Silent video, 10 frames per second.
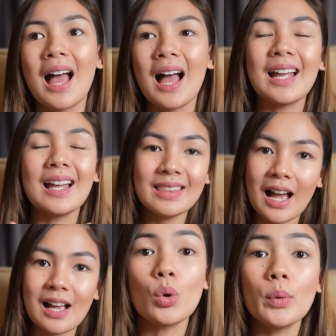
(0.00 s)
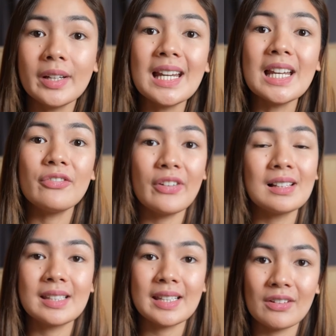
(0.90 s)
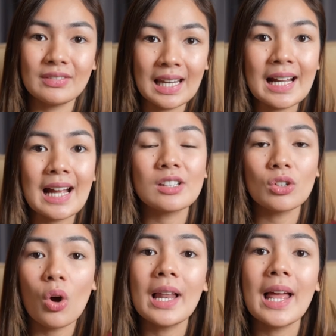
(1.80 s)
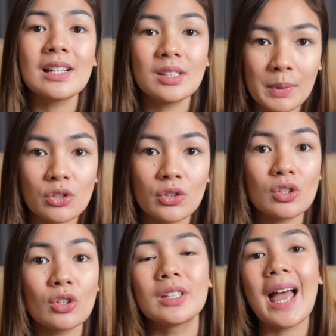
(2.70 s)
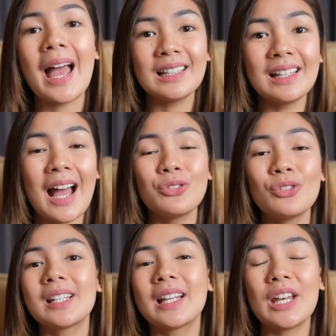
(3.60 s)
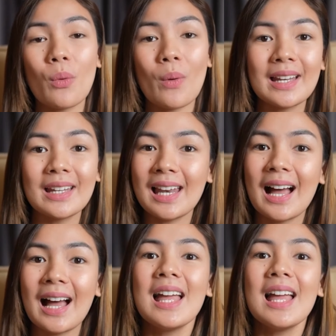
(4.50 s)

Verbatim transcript: ganda. So we really felt safe talaga so All Hands Beach Resort dahil nga dun sa ginawa nila